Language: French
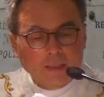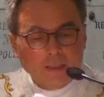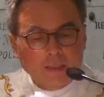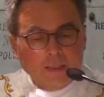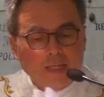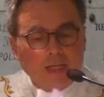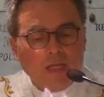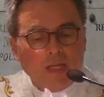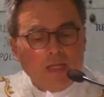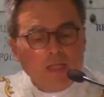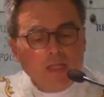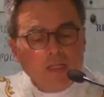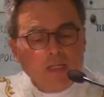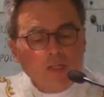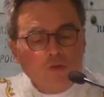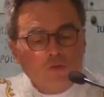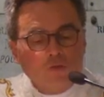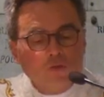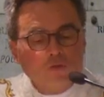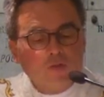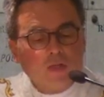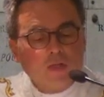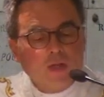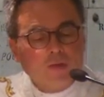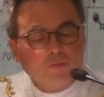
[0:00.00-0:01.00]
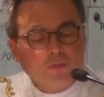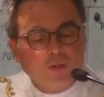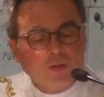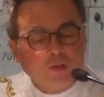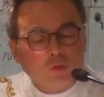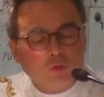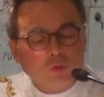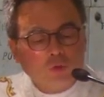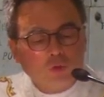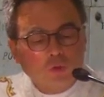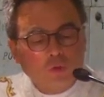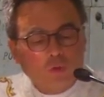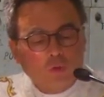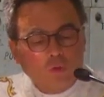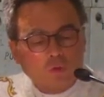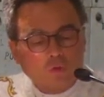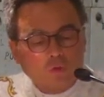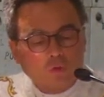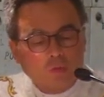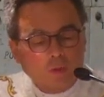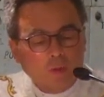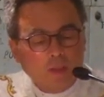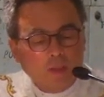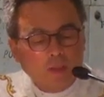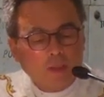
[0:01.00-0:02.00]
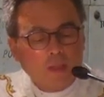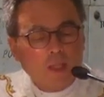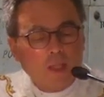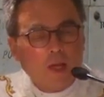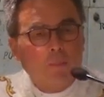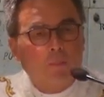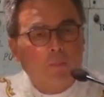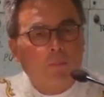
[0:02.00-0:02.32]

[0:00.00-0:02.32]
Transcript: L'Église nous invite aujourd'hui à